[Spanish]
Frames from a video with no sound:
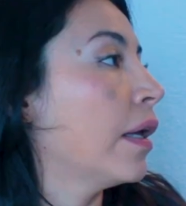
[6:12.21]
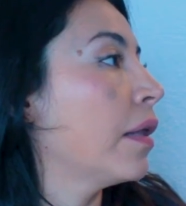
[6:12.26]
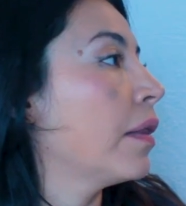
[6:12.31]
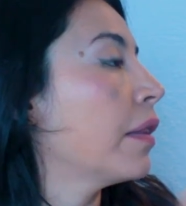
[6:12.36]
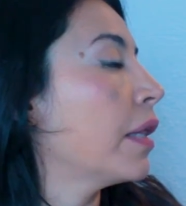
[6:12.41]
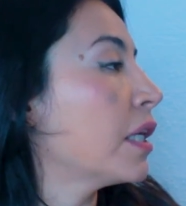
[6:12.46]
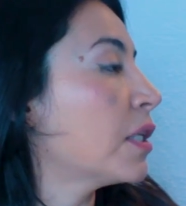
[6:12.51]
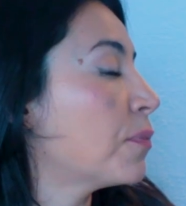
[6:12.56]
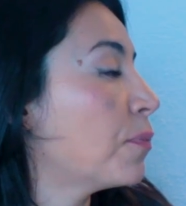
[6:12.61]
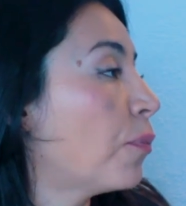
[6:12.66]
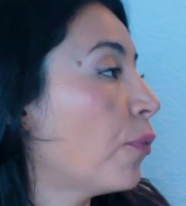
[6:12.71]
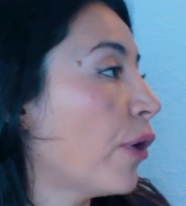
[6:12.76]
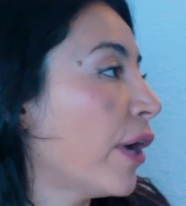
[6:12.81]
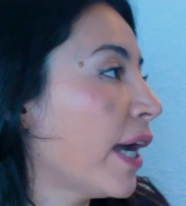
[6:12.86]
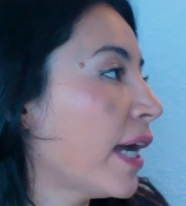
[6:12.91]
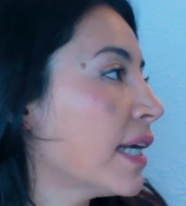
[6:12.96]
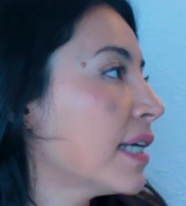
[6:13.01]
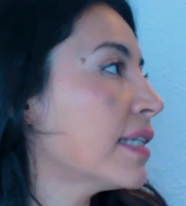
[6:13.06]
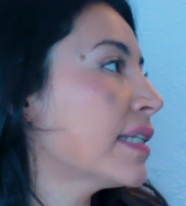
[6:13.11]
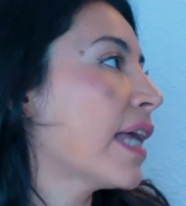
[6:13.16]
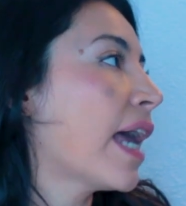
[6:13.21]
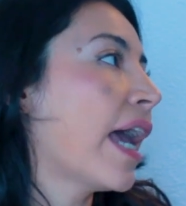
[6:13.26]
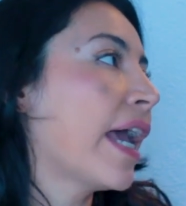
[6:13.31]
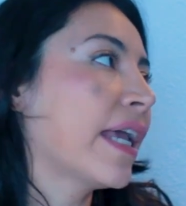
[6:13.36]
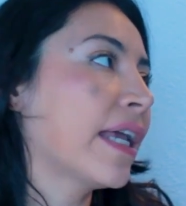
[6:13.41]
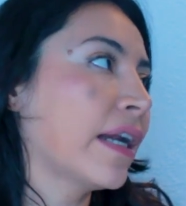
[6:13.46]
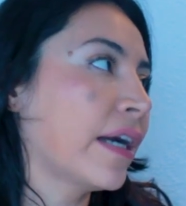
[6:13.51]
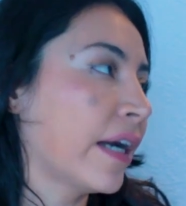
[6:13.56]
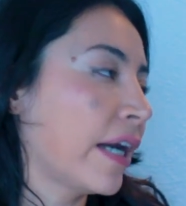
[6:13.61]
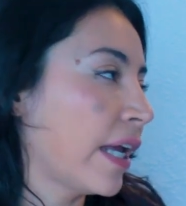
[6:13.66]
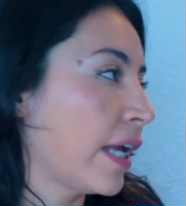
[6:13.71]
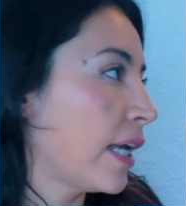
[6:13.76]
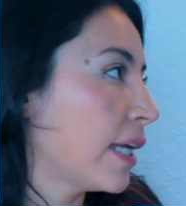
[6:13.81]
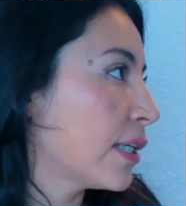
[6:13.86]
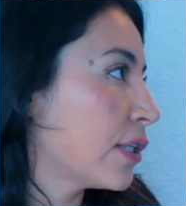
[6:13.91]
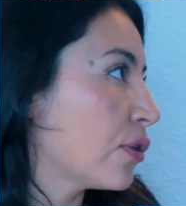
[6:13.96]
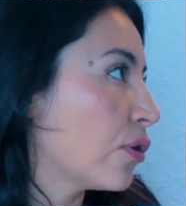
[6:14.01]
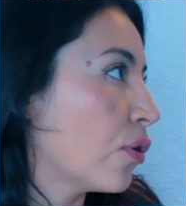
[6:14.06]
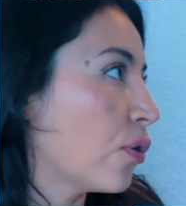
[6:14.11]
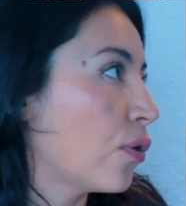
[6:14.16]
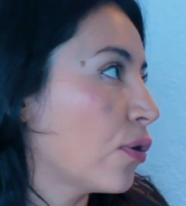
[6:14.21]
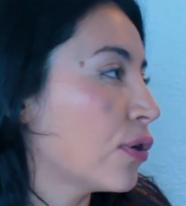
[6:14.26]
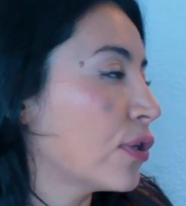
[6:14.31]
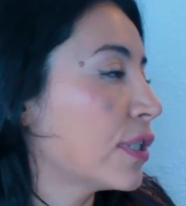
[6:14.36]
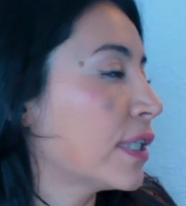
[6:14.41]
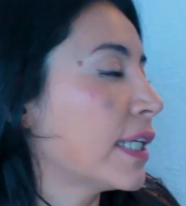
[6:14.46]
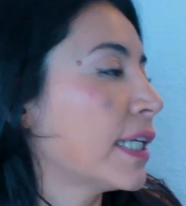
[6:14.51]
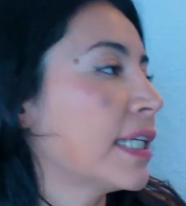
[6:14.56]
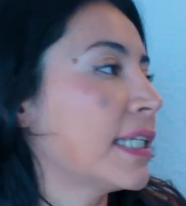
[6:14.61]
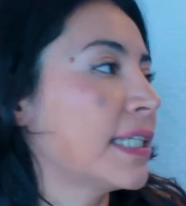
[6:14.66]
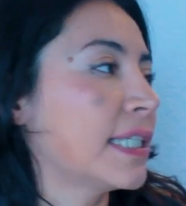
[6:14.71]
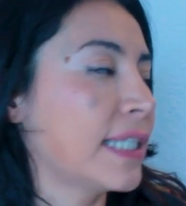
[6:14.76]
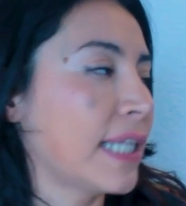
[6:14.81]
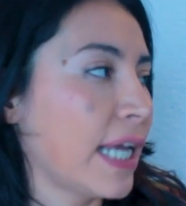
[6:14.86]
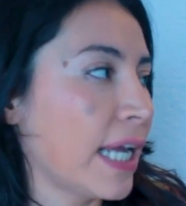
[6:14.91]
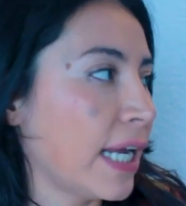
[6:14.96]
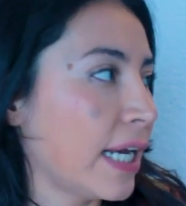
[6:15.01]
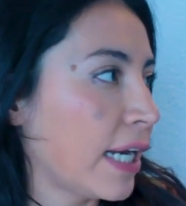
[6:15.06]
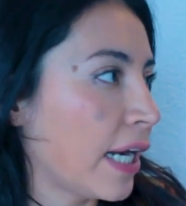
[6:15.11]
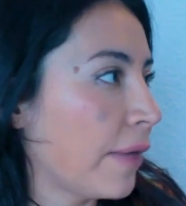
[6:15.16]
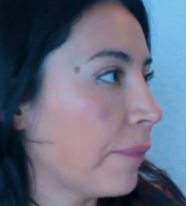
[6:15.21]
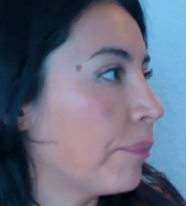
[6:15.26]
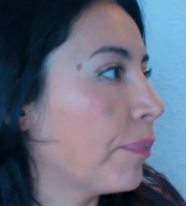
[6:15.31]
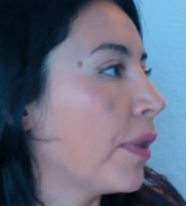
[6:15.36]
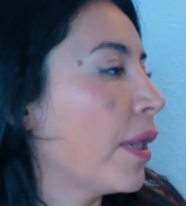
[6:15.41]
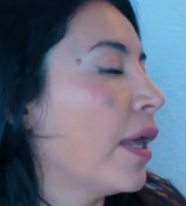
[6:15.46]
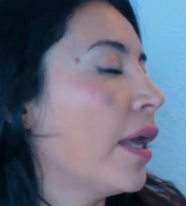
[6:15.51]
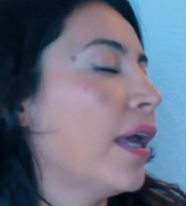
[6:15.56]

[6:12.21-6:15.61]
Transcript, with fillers: Después hay rezos y cena.